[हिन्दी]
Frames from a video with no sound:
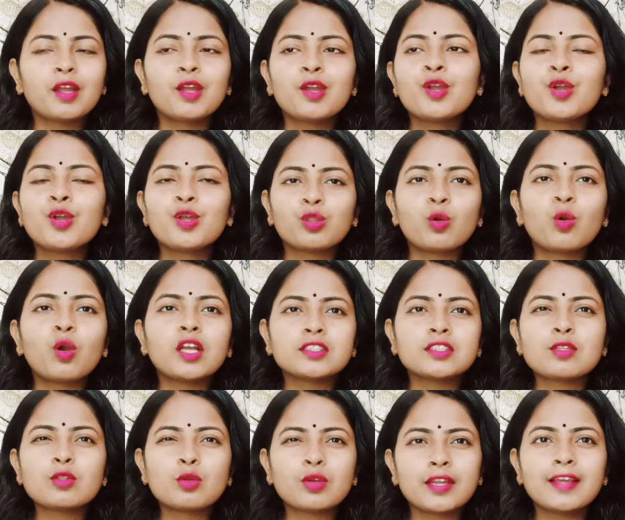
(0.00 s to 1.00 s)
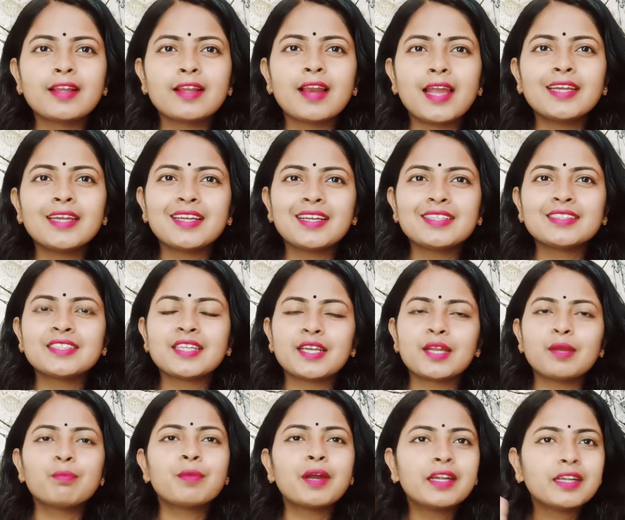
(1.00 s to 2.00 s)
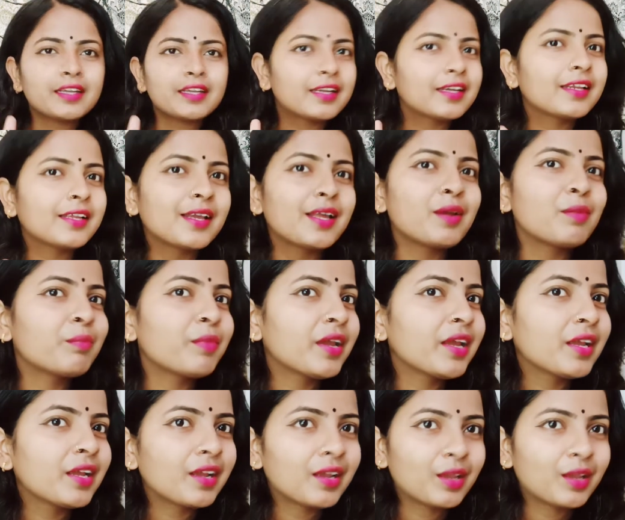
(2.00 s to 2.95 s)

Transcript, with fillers: चमक रहा है थोड़ा सा तो रिंग लाइट का सर है बट रियल